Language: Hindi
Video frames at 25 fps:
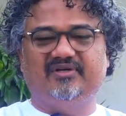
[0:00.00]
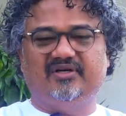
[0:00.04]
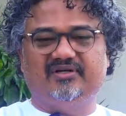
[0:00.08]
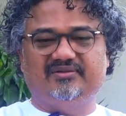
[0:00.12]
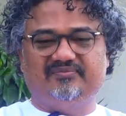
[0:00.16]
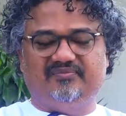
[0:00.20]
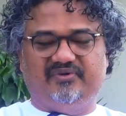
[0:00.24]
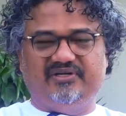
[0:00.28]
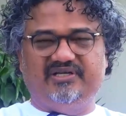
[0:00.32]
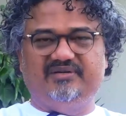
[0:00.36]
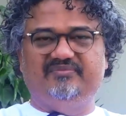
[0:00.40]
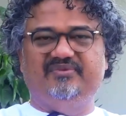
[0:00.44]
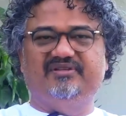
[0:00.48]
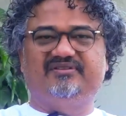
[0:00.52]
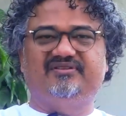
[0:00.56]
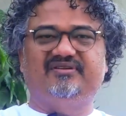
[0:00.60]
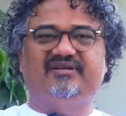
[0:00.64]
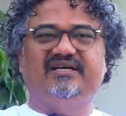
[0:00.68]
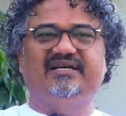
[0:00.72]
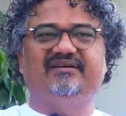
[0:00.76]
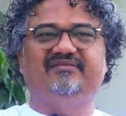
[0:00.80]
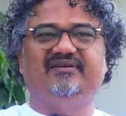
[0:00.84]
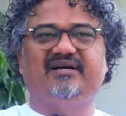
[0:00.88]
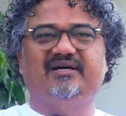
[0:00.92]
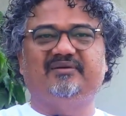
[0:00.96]
बहुत प्रिय
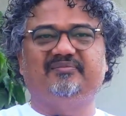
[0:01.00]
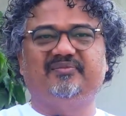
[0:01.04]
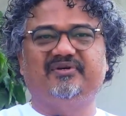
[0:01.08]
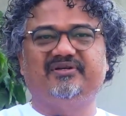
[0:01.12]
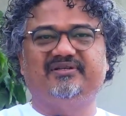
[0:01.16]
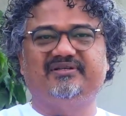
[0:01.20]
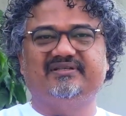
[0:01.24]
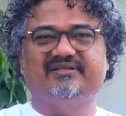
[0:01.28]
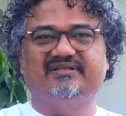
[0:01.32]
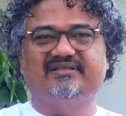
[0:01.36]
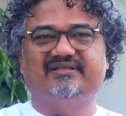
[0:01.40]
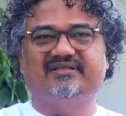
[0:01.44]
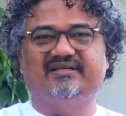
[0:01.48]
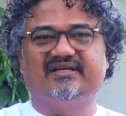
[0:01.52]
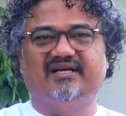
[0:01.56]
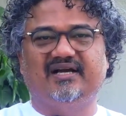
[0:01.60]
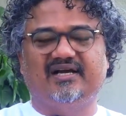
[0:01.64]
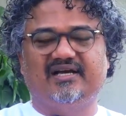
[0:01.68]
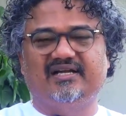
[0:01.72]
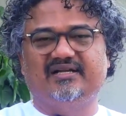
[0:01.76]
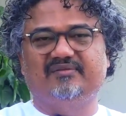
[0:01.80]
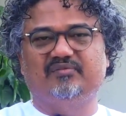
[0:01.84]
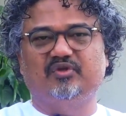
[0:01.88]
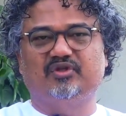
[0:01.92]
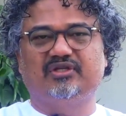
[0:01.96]
मित्र हैं वहाँ पर
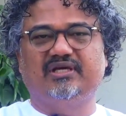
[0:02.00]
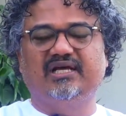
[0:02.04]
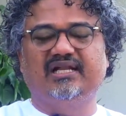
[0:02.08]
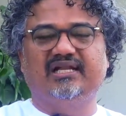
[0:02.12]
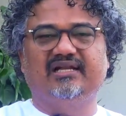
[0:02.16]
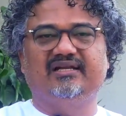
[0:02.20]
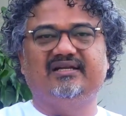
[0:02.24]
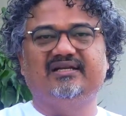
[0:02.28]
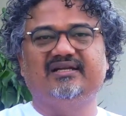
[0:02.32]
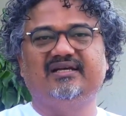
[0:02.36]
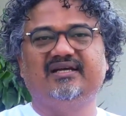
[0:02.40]
गगन मुदगल